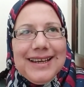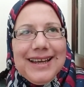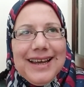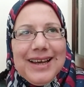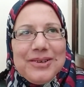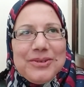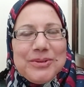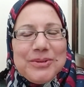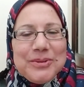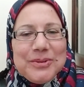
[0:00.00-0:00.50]

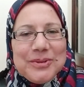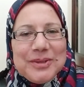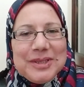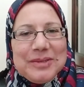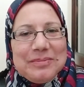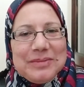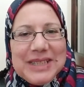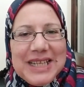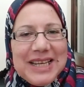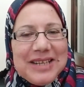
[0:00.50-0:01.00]
او
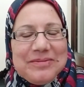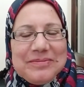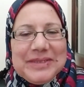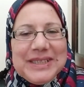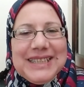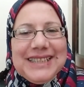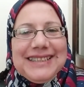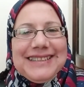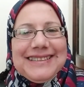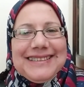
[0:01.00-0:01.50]
تبداي
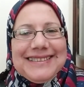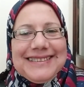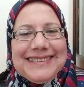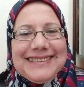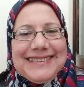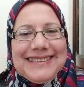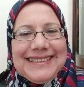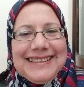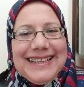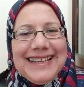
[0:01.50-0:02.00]
منين
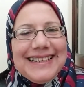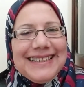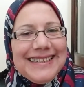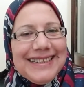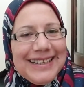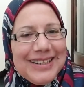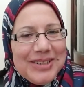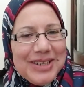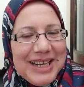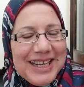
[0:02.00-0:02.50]
لان
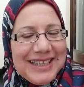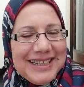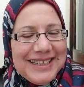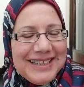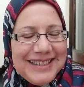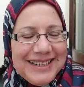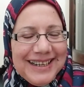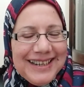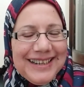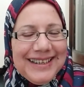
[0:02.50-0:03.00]

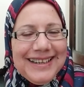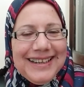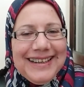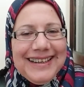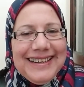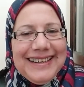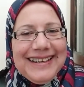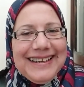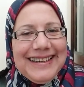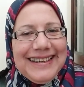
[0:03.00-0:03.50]
الحقيقه
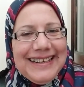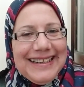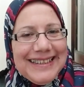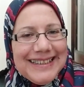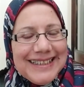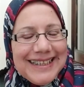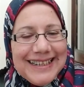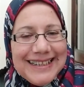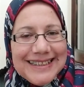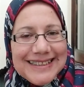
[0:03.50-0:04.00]

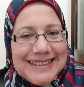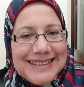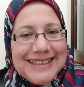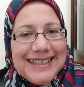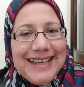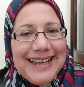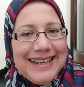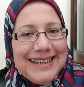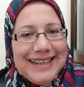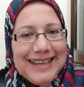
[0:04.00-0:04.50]
الحكايه
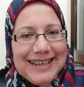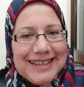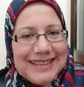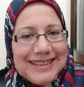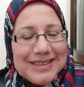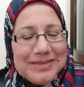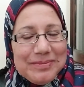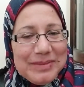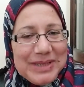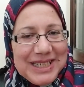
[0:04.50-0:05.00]
دي انا
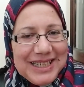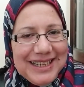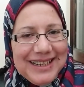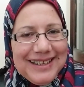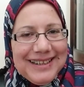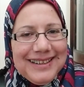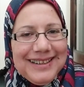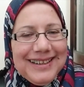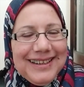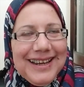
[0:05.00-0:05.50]
عانيت
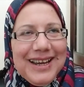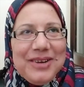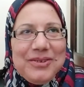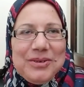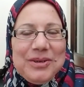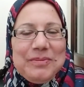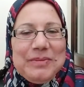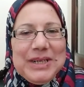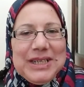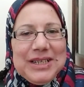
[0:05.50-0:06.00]
منها
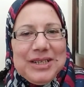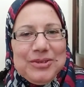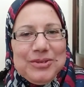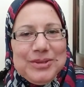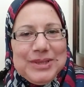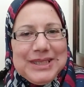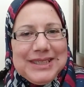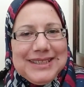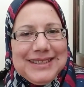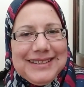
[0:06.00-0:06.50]
اول ما
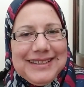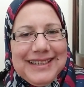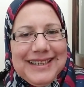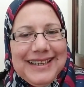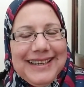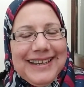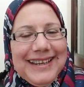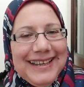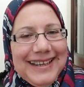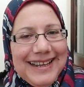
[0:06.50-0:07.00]
اتجوزت
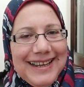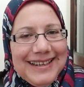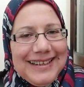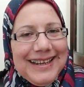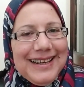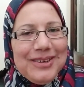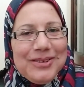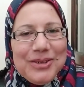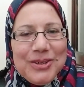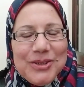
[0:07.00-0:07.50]
انا
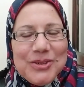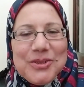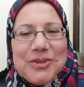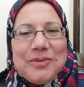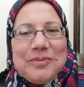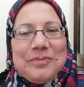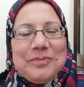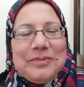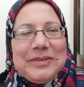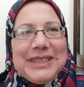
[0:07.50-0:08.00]
هقول
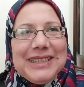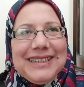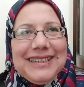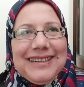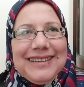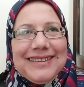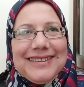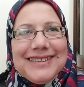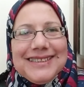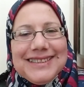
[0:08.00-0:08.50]
لكم
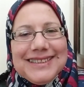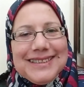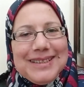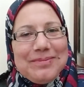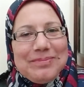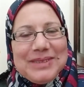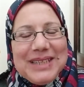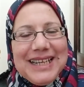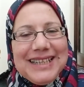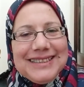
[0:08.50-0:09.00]
القصه
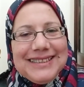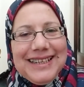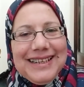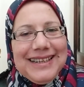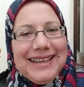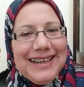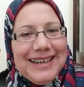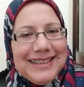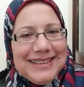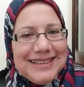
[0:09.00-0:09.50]
بتاعتي اللي
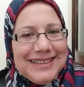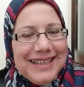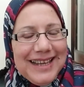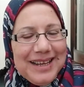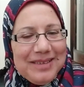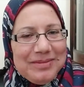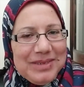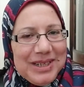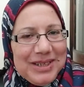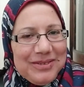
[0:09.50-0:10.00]
خلتني
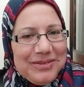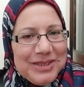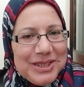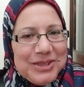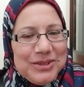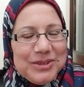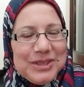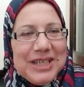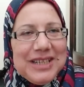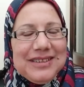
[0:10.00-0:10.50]
اعمل
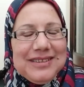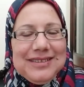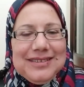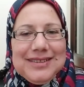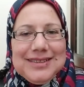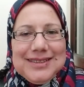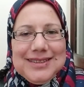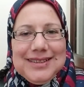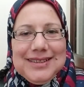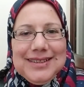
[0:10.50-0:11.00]
الفيديو ده
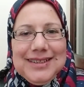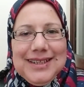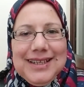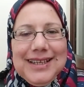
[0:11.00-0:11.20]
النهارده